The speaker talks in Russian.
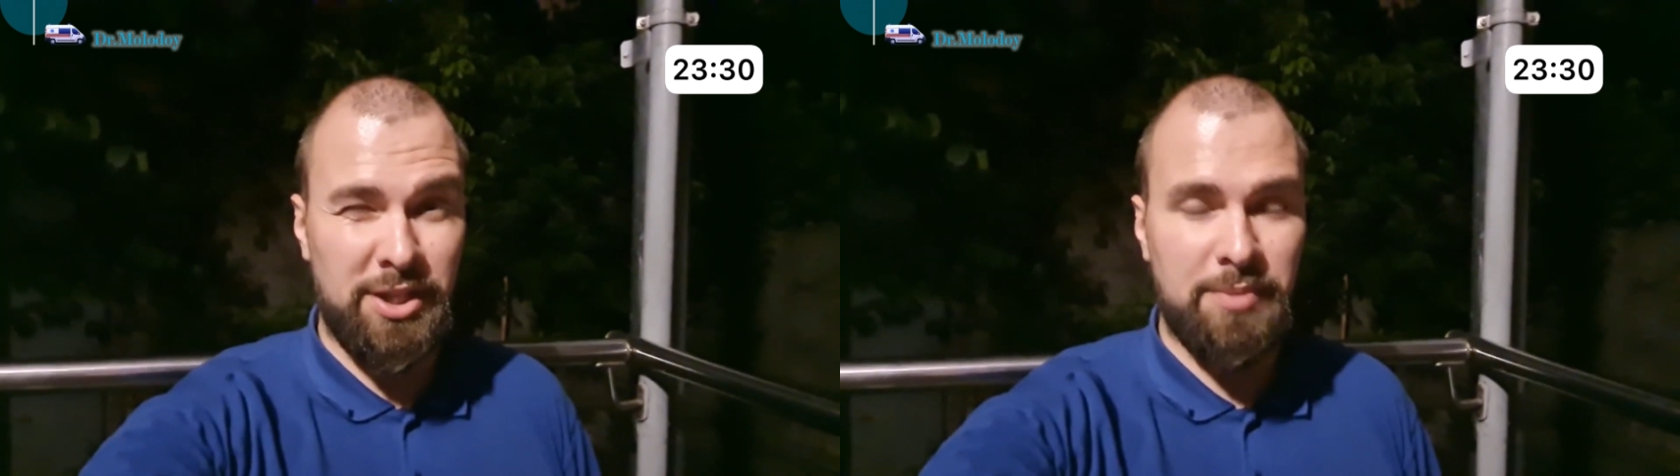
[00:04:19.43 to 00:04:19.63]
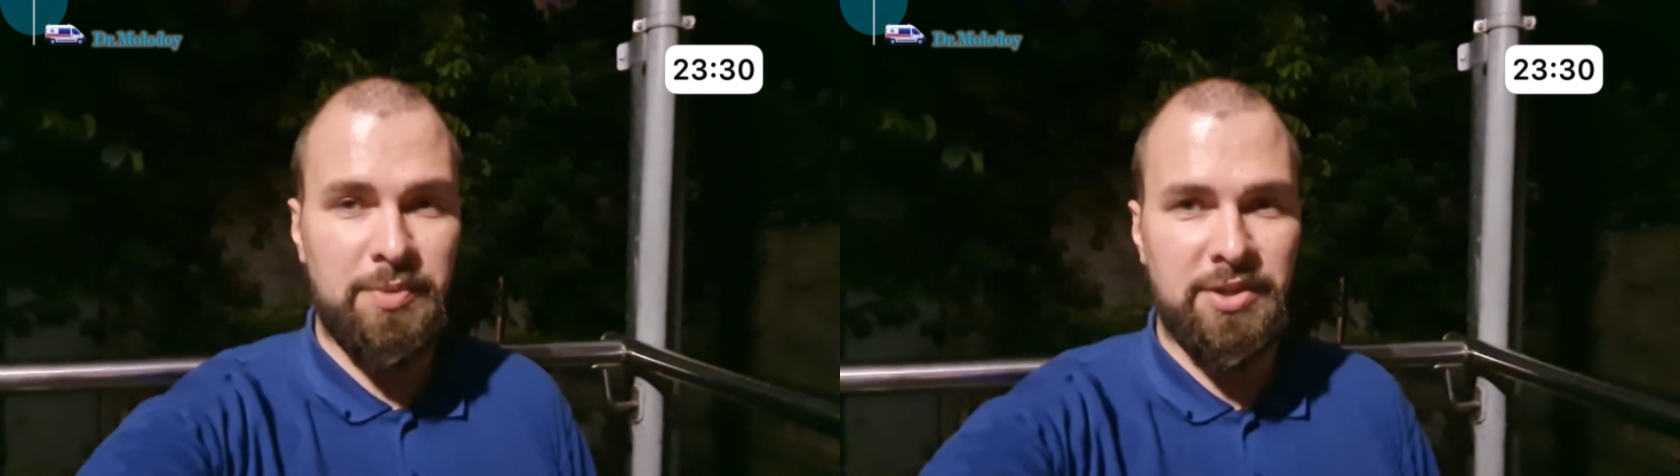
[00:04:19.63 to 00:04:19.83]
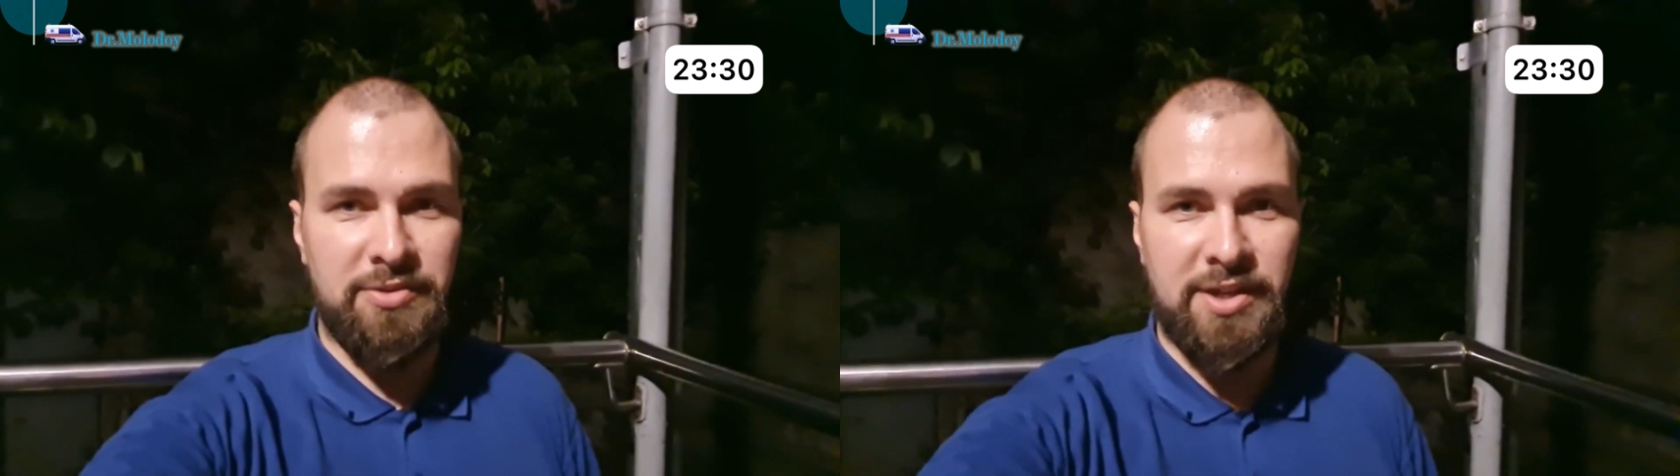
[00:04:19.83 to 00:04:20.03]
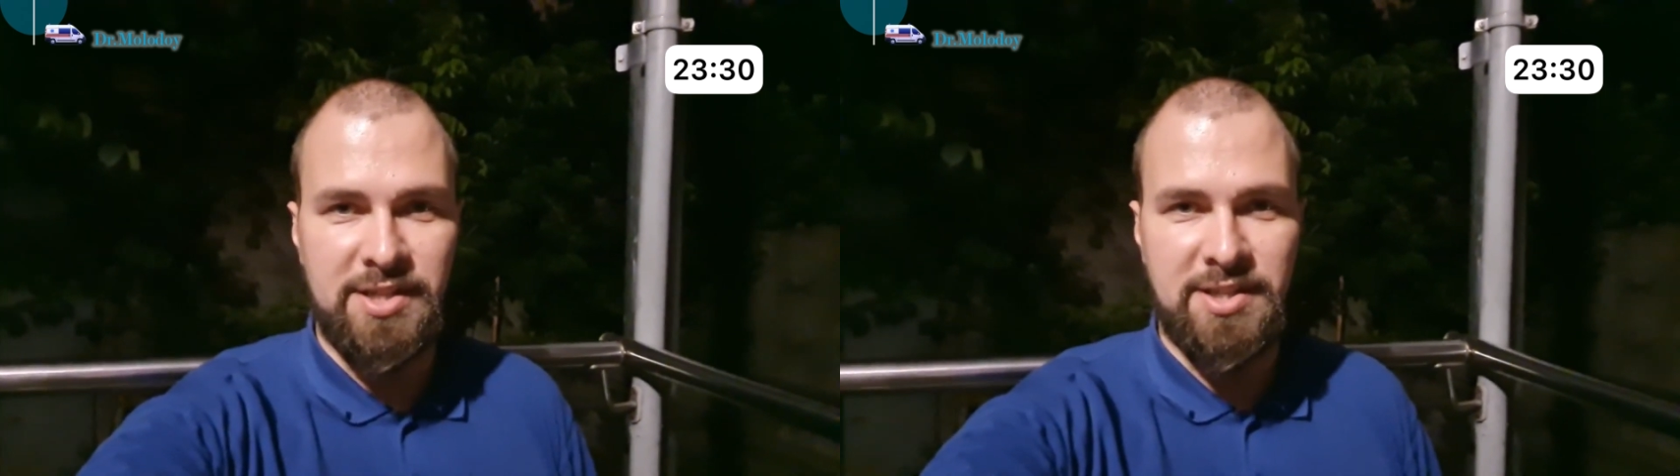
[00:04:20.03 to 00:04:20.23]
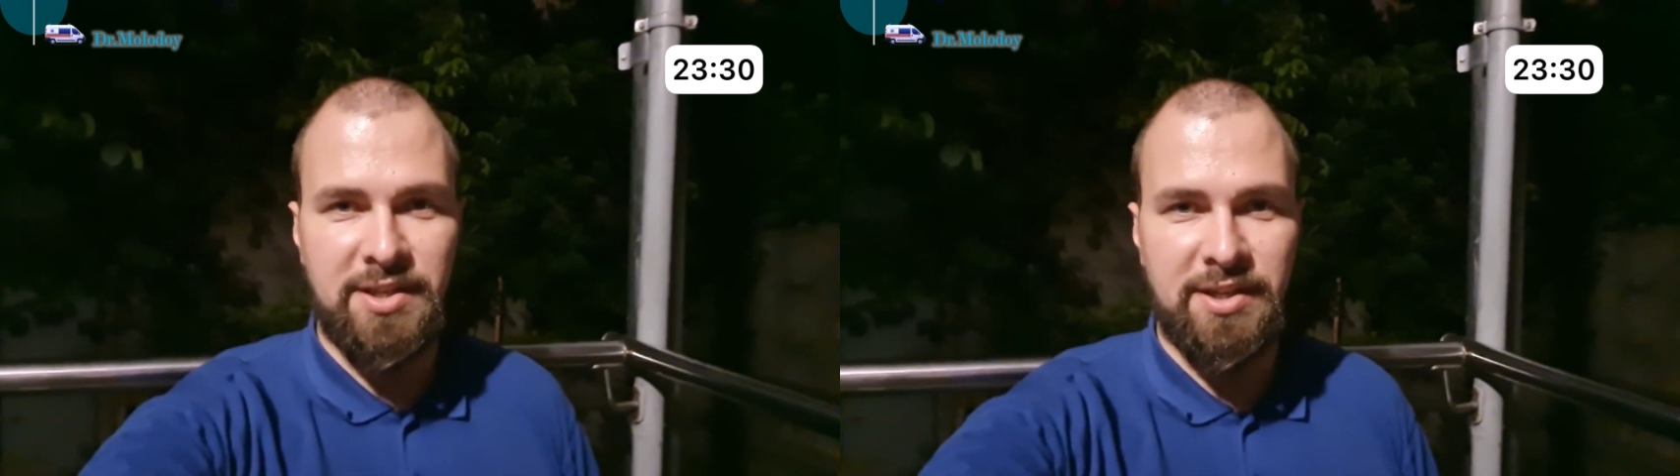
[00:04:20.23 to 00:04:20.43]
не первый
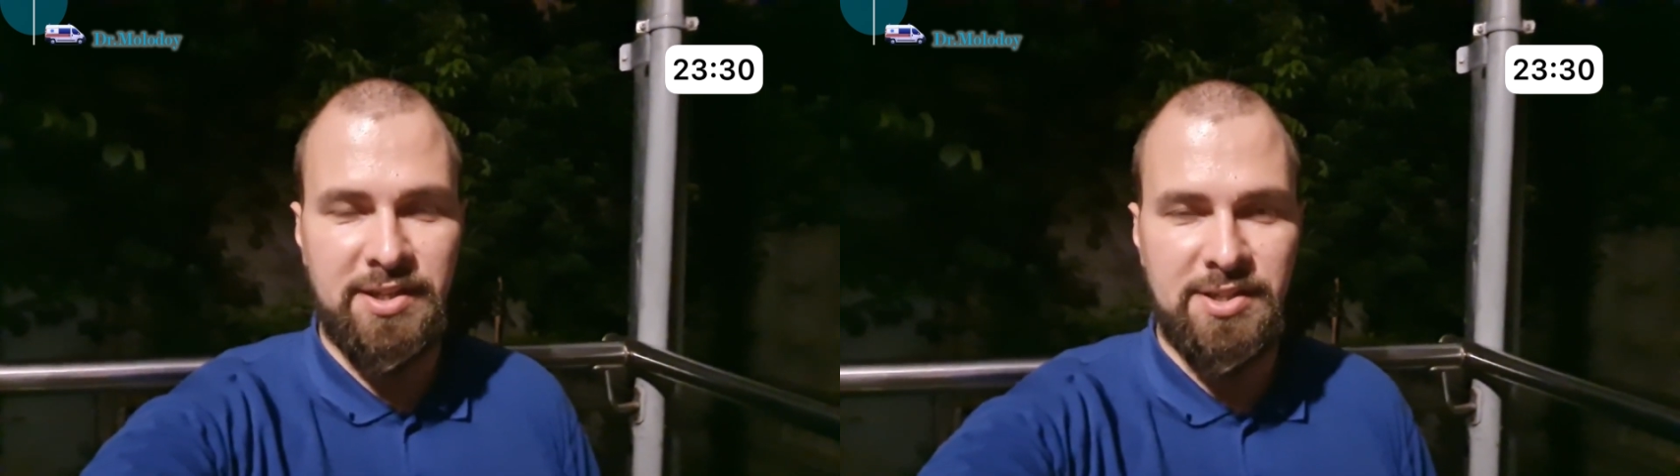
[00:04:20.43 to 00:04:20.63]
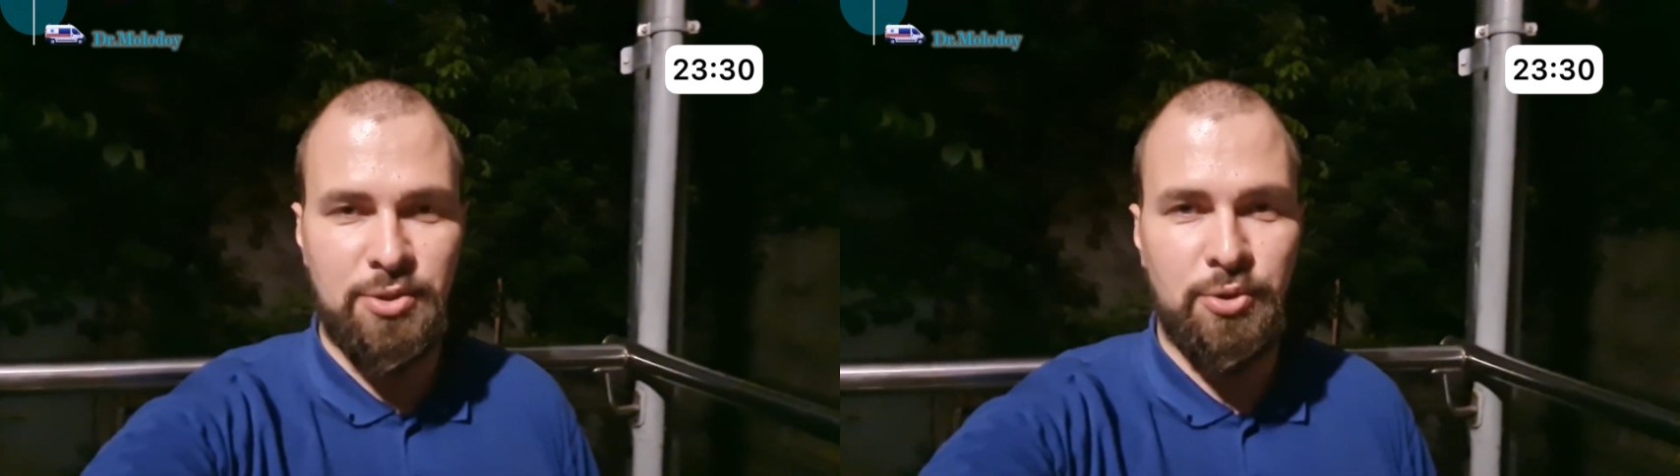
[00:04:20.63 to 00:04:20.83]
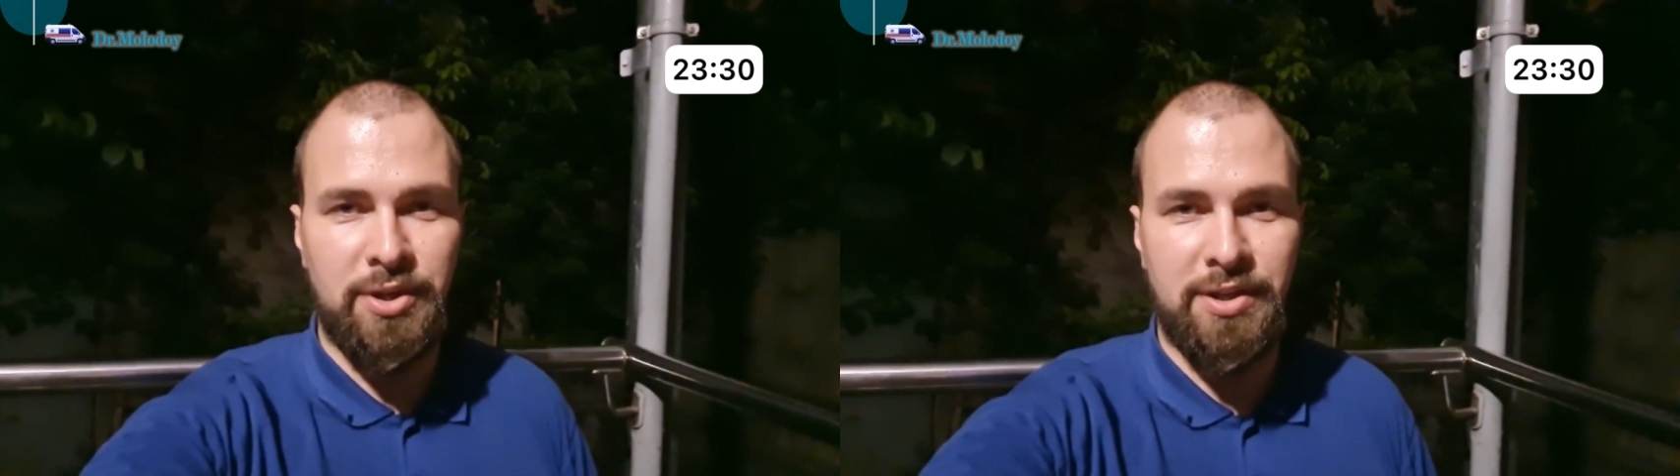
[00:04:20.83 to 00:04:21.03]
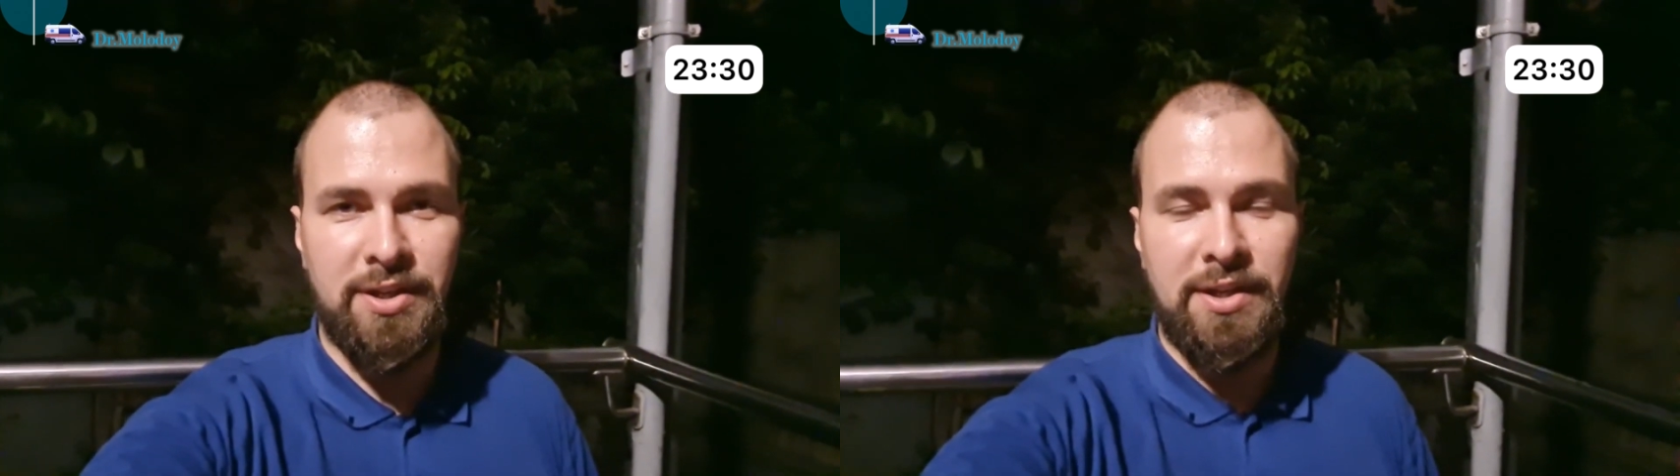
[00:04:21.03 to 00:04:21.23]
раз такая история.